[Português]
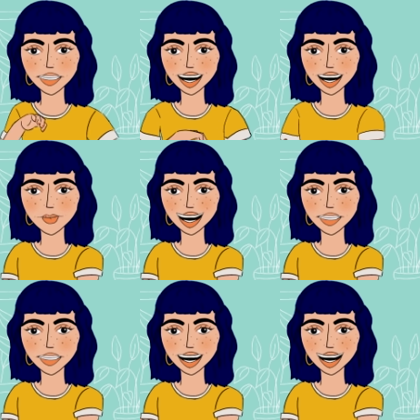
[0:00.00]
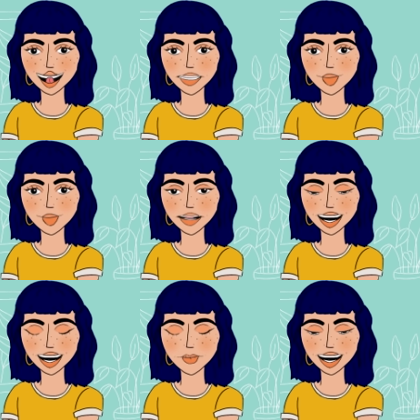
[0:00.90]
Uh, também não ajuda nada o
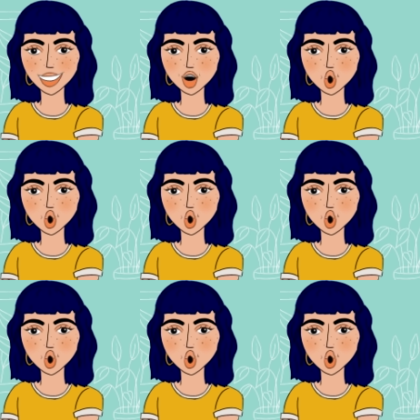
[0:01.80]
facto de